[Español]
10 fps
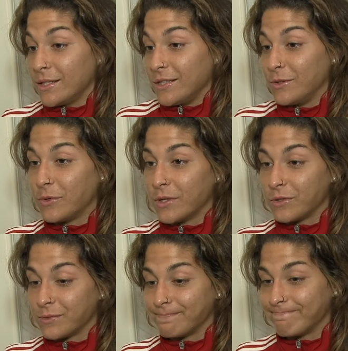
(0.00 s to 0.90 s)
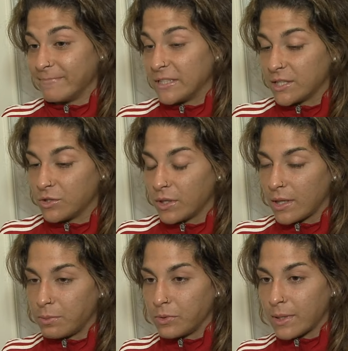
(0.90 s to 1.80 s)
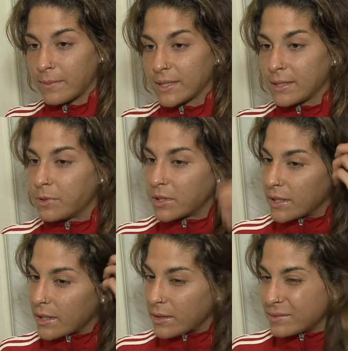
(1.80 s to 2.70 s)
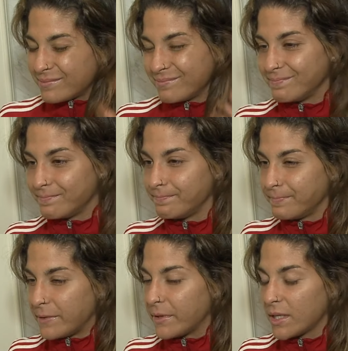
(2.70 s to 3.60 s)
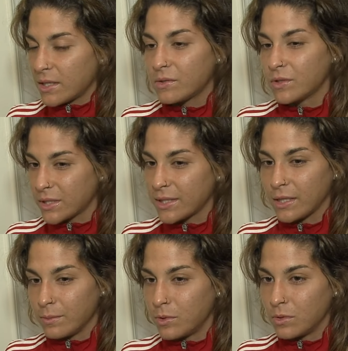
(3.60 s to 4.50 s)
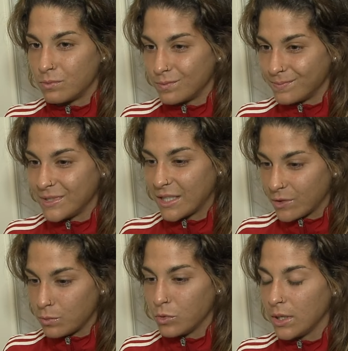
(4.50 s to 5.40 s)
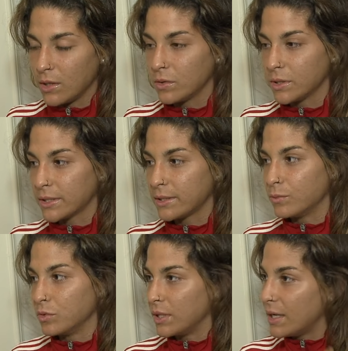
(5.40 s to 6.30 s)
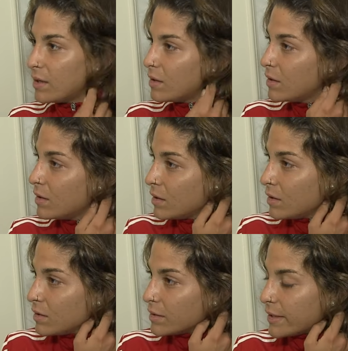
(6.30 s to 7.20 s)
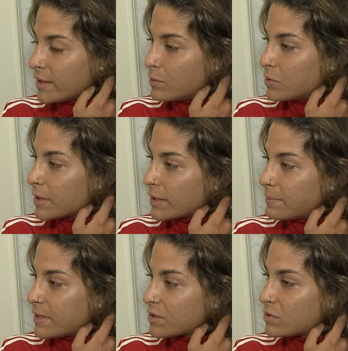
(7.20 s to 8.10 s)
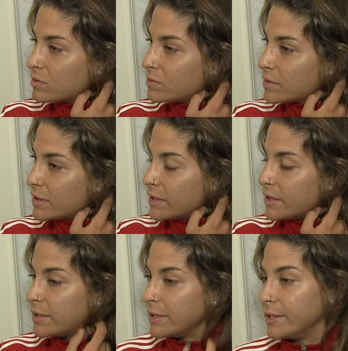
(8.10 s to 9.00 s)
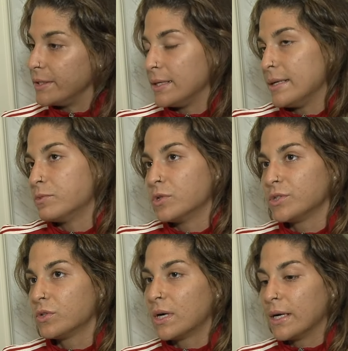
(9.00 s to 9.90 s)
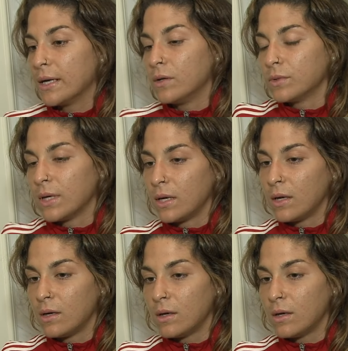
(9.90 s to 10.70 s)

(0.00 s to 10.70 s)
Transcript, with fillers: Y bueno, decepcionada por una parte porque me venía con este equipo llegando muy lejos en este mundial, teníamos un equipazo y le hemos hecho cara a una,